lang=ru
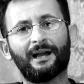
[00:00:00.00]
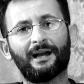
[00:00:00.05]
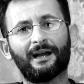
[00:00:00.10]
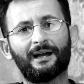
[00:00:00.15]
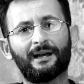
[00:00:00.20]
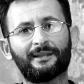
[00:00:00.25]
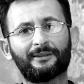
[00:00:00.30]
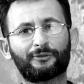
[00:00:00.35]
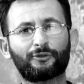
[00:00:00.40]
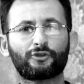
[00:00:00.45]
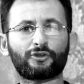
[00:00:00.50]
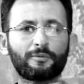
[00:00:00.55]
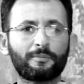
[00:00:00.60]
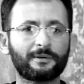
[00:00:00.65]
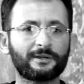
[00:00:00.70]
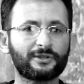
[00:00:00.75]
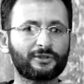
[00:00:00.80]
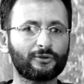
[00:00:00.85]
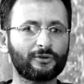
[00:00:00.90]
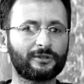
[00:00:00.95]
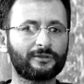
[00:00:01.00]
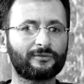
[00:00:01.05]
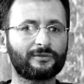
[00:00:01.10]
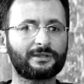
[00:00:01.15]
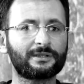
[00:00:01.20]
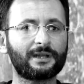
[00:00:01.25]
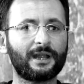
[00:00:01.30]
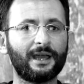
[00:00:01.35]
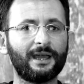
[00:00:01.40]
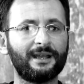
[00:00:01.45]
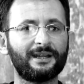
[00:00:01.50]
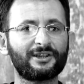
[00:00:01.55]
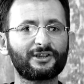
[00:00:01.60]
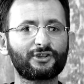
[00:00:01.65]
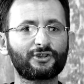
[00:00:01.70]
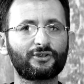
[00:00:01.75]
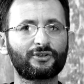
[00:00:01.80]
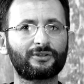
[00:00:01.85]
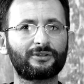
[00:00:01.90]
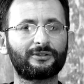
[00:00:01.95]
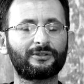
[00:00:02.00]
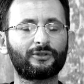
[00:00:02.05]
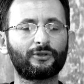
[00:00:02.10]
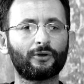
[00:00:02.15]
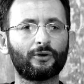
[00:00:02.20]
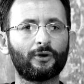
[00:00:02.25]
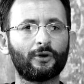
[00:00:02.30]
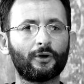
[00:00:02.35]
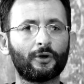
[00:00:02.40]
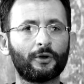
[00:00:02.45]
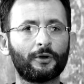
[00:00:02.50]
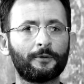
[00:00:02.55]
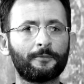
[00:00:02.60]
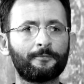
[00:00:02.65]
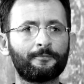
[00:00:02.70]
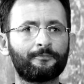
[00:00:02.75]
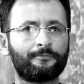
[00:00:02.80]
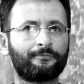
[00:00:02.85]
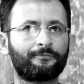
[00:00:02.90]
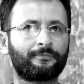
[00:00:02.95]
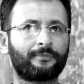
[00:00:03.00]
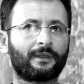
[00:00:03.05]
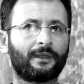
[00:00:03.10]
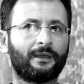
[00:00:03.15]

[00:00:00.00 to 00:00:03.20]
А, но то, что происходит в Израиле, что